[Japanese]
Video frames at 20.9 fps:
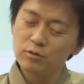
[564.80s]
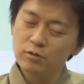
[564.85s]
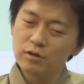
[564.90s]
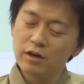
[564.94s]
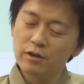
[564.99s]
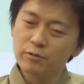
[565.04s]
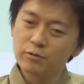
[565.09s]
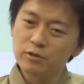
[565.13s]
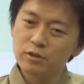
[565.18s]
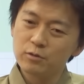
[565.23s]

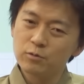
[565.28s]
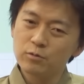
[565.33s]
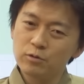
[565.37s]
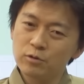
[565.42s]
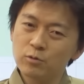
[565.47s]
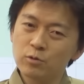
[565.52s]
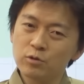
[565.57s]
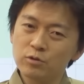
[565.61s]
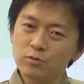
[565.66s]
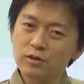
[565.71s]
あの、飛
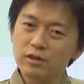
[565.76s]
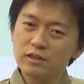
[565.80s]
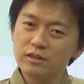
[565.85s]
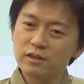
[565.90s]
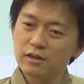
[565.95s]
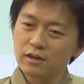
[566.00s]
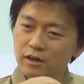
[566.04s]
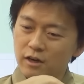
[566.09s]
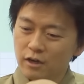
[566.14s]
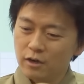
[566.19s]
行機とかいた
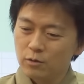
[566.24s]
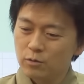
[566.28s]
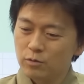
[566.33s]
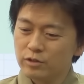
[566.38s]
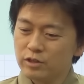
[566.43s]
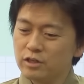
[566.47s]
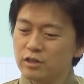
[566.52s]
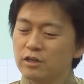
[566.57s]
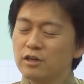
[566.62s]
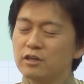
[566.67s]
ら、こう
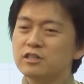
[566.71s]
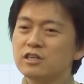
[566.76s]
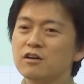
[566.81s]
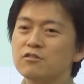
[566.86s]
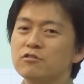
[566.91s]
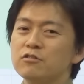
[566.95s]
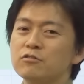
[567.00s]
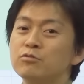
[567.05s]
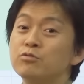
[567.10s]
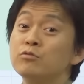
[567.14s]
ね、着
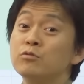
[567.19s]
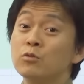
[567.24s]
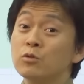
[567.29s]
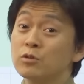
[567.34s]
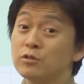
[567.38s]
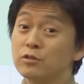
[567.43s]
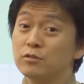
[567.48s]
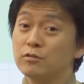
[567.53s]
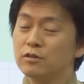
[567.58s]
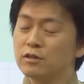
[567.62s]
陸復
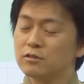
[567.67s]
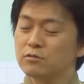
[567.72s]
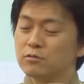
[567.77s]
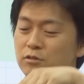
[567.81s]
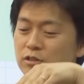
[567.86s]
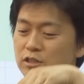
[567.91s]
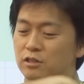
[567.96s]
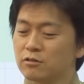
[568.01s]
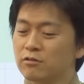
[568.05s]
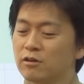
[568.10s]
興っていうやつを
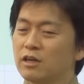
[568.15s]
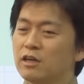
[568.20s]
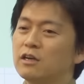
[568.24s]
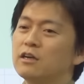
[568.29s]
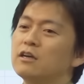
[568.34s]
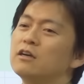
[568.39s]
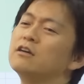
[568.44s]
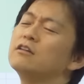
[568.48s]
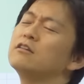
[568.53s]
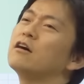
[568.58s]
ね、して、
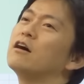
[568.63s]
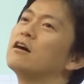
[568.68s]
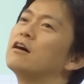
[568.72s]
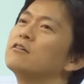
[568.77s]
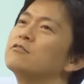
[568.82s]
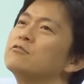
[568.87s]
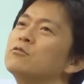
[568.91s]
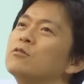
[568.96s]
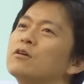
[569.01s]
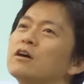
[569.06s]
ウィーンって上
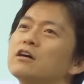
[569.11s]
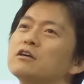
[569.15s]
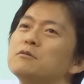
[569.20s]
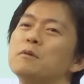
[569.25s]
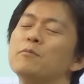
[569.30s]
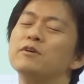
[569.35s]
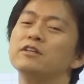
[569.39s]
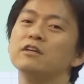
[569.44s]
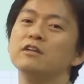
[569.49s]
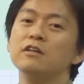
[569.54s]
がるのが
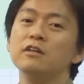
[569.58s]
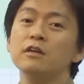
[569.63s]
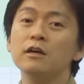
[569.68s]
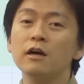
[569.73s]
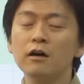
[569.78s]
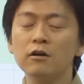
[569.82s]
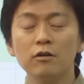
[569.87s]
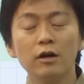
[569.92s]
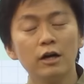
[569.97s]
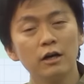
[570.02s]
今までにに
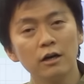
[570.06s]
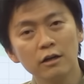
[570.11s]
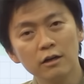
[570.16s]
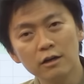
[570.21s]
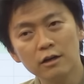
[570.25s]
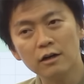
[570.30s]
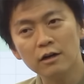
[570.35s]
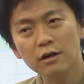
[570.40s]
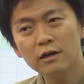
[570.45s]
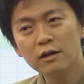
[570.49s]
かいぐらいか
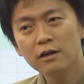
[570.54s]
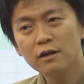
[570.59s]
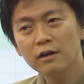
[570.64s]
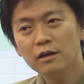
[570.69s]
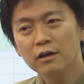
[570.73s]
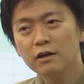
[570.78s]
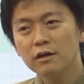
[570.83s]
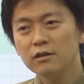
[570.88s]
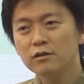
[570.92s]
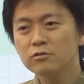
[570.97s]
な。
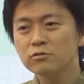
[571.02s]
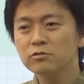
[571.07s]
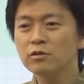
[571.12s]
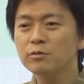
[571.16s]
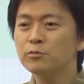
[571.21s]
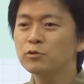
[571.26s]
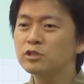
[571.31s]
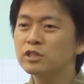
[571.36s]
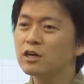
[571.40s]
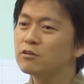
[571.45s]
そうすると
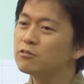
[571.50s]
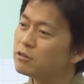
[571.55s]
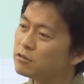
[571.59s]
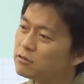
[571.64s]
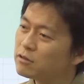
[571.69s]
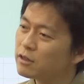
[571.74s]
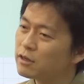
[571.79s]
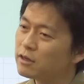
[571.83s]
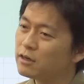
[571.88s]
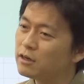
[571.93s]
もう着陸
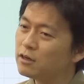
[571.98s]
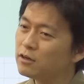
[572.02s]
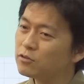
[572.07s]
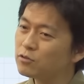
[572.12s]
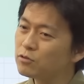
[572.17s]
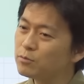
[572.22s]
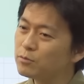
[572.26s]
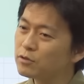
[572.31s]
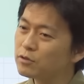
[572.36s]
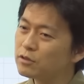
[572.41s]
だな
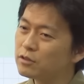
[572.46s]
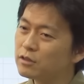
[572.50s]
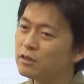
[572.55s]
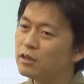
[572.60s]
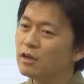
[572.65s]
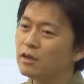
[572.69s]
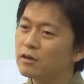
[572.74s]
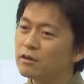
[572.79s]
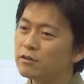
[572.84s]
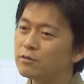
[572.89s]
と思ってて、
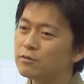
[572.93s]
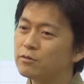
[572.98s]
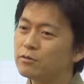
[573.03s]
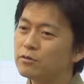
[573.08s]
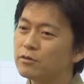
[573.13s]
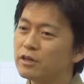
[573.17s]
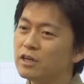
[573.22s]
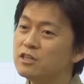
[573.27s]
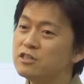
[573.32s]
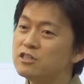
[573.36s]
あ
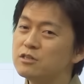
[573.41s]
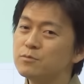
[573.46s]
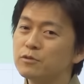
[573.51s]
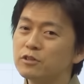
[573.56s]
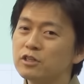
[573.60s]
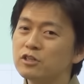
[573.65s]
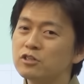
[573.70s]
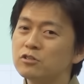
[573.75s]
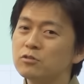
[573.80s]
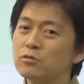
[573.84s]
の、エンジンも
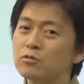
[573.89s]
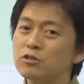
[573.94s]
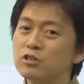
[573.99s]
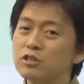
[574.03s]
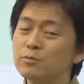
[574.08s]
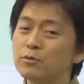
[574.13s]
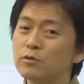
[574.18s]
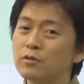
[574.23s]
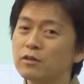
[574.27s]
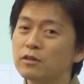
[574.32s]
ね、出力
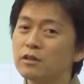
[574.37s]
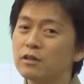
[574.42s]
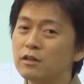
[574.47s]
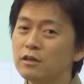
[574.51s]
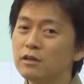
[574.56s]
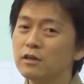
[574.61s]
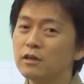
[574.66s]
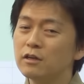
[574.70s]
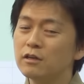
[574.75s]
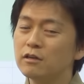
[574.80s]
絞って
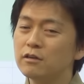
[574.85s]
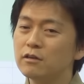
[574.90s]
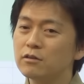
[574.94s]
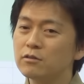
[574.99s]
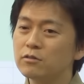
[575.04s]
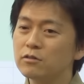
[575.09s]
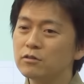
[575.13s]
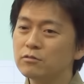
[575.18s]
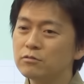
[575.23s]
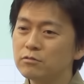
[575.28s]
ね、えー、
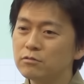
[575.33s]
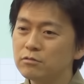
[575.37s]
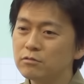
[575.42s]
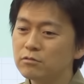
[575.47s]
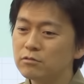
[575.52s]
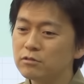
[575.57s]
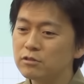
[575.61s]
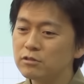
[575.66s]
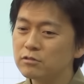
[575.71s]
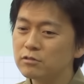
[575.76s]
それで、
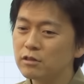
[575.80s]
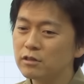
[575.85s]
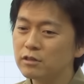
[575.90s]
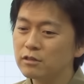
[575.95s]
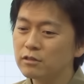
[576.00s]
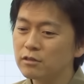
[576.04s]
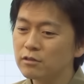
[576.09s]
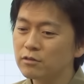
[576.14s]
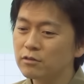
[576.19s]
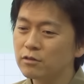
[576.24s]
うーって静かに
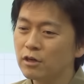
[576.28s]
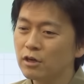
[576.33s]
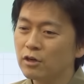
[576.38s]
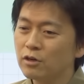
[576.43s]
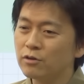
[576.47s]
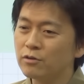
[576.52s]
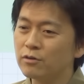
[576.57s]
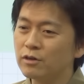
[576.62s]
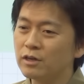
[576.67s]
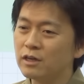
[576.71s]
来たな、
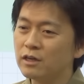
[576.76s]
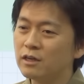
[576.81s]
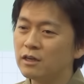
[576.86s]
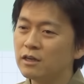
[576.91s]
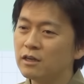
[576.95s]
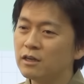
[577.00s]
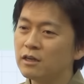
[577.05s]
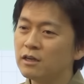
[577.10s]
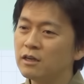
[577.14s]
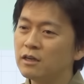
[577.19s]

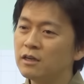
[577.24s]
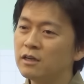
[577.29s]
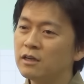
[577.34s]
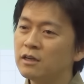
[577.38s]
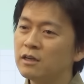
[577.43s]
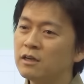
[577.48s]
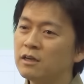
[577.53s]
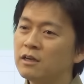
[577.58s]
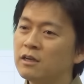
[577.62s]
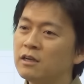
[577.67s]

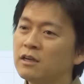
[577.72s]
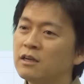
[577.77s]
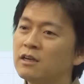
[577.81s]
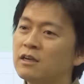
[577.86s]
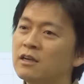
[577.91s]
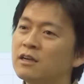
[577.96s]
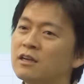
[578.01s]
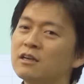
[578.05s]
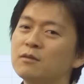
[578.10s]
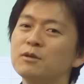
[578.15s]

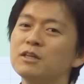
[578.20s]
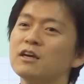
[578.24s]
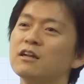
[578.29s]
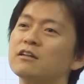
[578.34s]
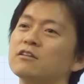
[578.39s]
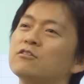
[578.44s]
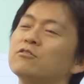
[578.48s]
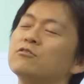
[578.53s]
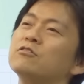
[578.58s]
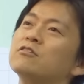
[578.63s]
うぃーみたいな
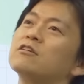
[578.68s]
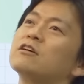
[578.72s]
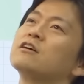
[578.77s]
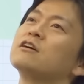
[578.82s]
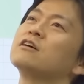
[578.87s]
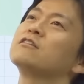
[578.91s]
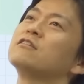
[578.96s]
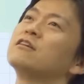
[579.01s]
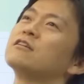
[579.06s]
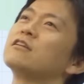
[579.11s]
時に、
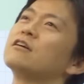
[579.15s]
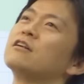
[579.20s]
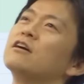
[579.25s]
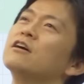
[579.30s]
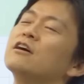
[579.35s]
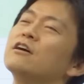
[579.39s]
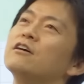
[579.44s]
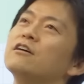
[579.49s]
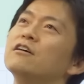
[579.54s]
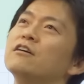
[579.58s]
うーってなったら、
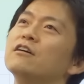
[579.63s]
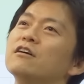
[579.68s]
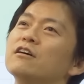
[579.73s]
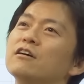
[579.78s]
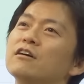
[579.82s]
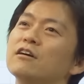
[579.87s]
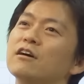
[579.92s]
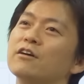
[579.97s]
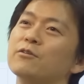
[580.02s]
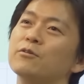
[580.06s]

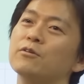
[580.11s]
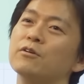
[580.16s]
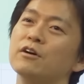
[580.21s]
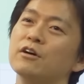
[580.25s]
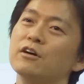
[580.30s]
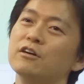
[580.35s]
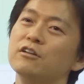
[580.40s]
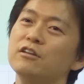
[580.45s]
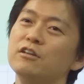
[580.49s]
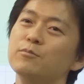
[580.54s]
えー、あの、
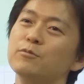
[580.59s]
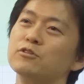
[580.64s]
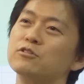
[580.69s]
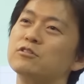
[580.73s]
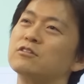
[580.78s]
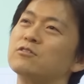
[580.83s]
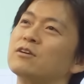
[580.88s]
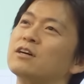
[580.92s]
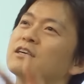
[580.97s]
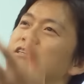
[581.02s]
荷
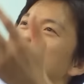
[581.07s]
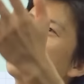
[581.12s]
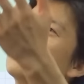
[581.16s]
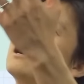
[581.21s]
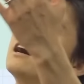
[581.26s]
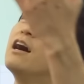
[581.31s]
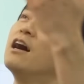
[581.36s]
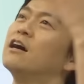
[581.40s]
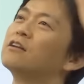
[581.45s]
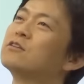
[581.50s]
物とか
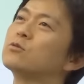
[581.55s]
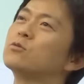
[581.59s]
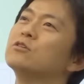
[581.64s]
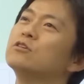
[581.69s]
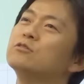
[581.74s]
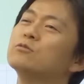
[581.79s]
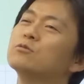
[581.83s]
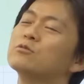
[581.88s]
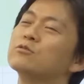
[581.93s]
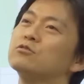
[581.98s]
ザーっとこ
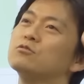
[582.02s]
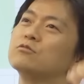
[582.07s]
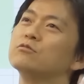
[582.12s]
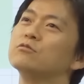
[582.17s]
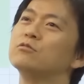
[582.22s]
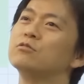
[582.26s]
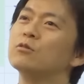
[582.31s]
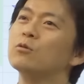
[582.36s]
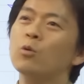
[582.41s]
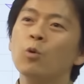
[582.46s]
う移動するっ
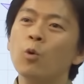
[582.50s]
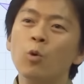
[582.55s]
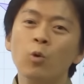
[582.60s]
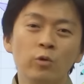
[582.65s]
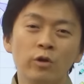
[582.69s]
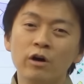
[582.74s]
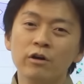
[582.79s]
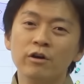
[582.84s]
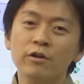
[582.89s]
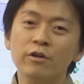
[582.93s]
て言って、おー、
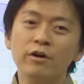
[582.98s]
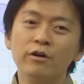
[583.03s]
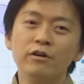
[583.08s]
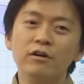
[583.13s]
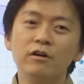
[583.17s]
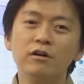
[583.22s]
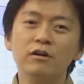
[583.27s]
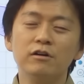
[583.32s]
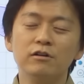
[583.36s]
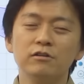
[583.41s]
なんやなんや、
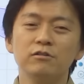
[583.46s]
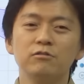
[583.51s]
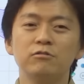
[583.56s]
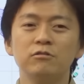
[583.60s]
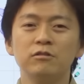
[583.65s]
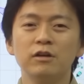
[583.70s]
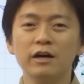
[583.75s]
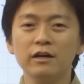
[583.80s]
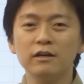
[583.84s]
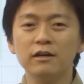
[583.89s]

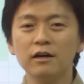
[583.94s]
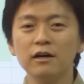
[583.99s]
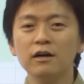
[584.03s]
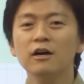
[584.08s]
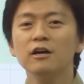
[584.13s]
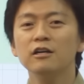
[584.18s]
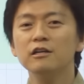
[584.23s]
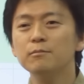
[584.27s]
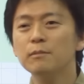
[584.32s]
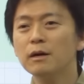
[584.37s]
ぐらいが
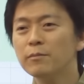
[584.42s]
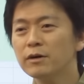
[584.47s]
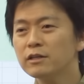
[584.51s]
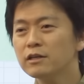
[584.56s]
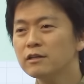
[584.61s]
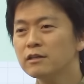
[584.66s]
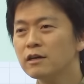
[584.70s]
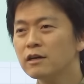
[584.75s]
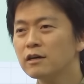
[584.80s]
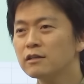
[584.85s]
今ま
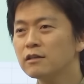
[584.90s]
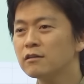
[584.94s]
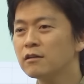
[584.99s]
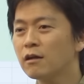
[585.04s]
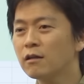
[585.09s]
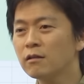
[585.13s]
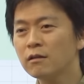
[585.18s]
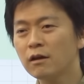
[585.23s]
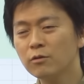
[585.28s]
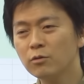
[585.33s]
での中で
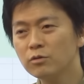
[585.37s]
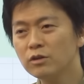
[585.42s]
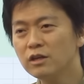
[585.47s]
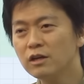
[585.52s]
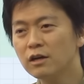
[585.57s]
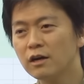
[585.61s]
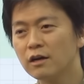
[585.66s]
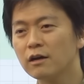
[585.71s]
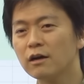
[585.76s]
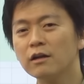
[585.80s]
たったのに
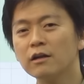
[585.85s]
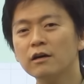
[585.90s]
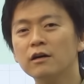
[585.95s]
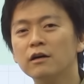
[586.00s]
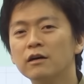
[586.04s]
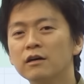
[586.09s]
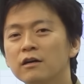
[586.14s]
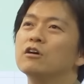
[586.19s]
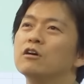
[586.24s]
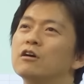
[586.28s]
かいか
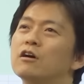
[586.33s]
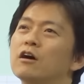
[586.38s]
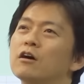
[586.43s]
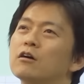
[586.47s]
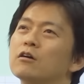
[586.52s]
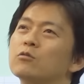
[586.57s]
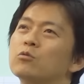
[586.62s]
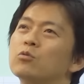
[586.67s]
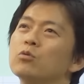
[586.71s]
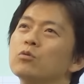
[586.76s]
な。
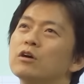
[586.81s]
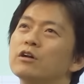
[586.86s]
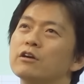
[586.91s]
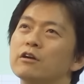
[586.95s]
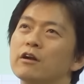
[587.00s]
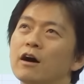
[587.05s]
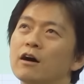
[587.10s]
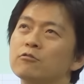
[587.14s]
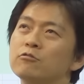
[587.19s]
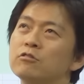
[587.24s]
あとはね、
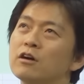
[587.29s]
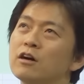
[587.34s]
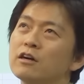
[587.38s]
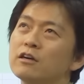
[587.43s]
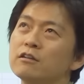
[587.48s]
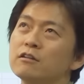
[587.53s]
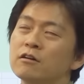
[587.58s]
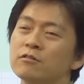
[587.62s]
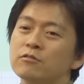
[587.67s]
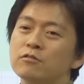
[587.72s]
落
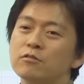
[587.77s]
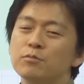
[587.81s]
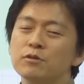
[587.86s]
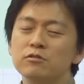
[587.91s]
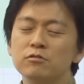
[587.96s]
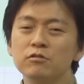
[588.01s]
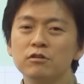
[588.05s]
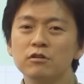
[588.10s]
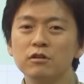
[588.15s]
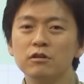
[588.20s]
雷なんて
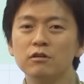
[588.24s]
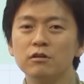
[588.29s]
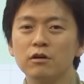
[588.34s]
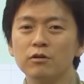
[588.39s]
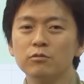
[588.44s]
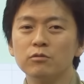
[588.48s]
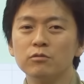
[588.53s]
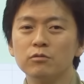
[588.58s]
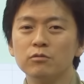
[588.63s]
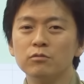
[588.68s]
別にね、
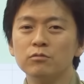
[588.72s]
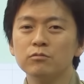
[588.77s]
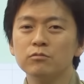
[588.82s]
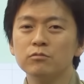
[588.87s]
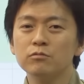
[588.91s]
あの